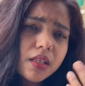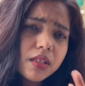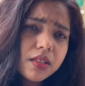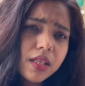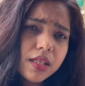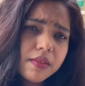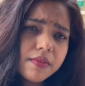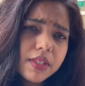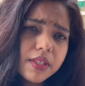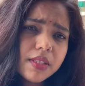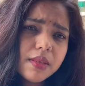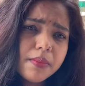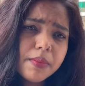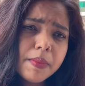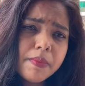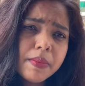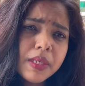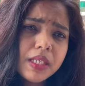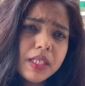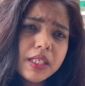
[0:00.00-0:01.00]
తర్వాత
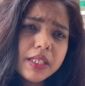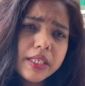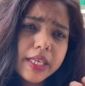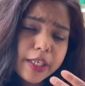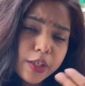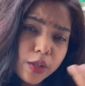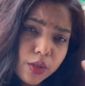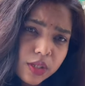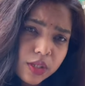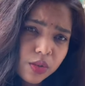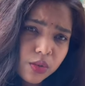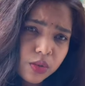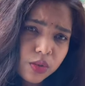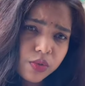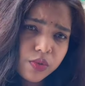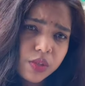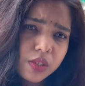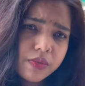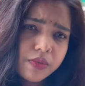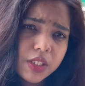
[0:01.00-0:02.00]
మిమ్మల్ని రెండో
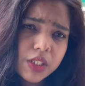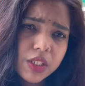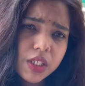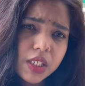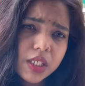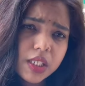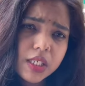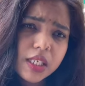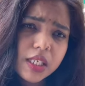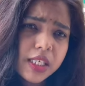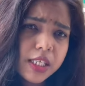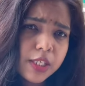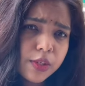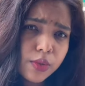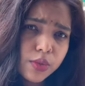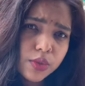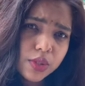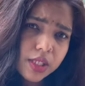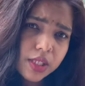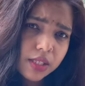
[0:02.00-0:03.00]
రోజు ఇన్వెస్ట్ చేయండి ఈ
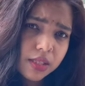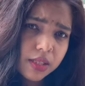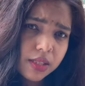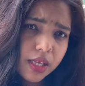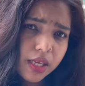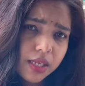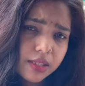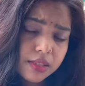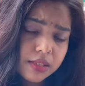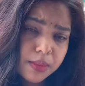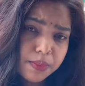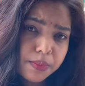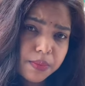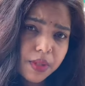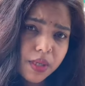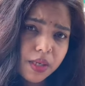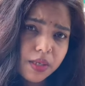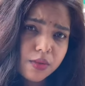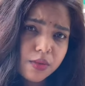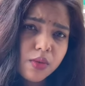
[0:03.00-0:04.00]
రోజుకి ఇంత అని
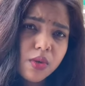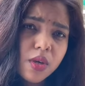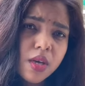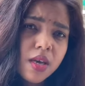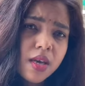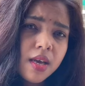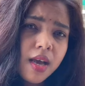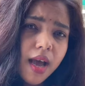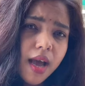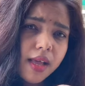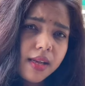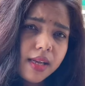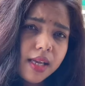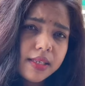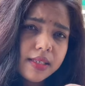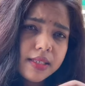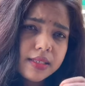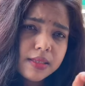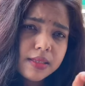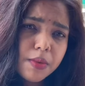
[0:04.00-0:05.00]
చెప్తారు అలా
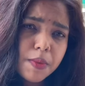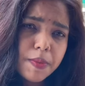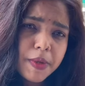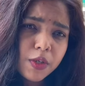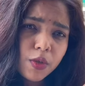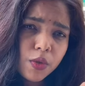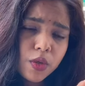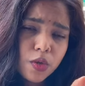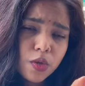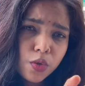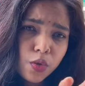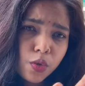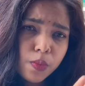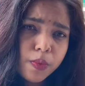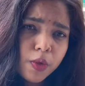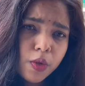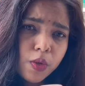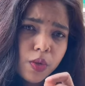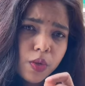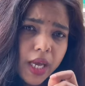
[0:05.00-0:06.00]
అనేసి మిమ్మల్ని ఒక
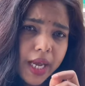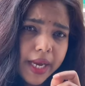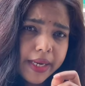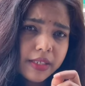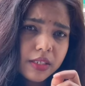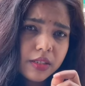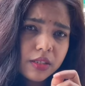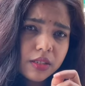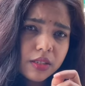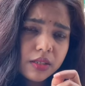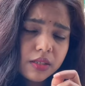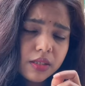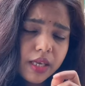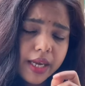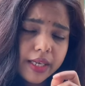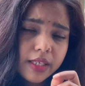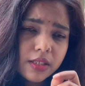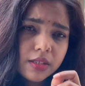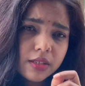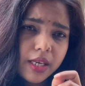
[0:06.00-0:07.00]
గ్రూప్లో కూడా యాడ్
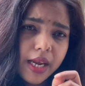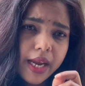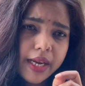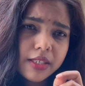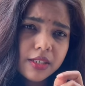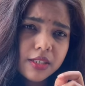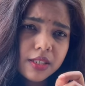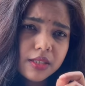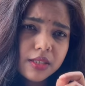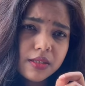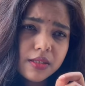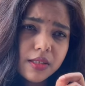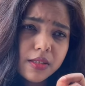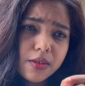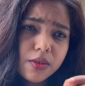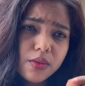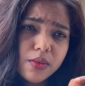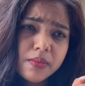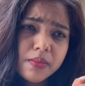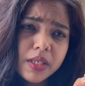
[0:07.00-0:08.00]
యాడ్
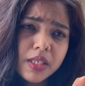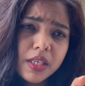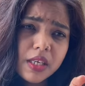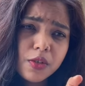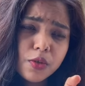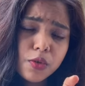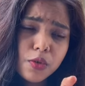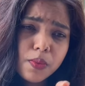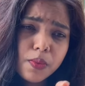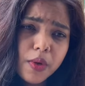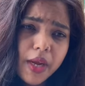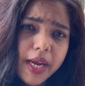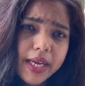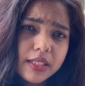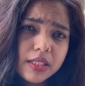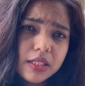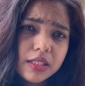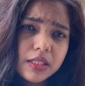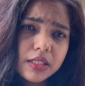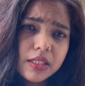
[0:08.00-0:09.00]
చేస్తారు మీరు ఆ గ్రూప్లో
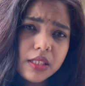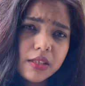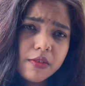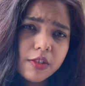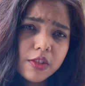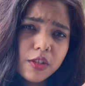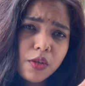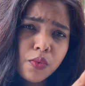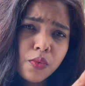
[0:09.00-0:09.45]
యాడ్ చేసిన తర్వాత